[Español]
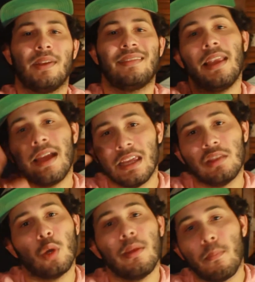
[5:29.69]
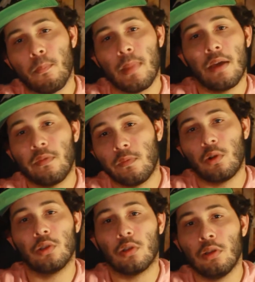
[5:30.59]
Y después salgas y tomes
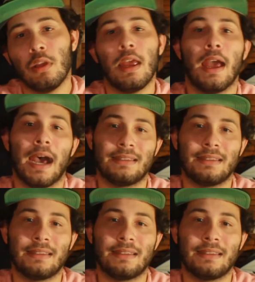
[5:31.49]
más fotos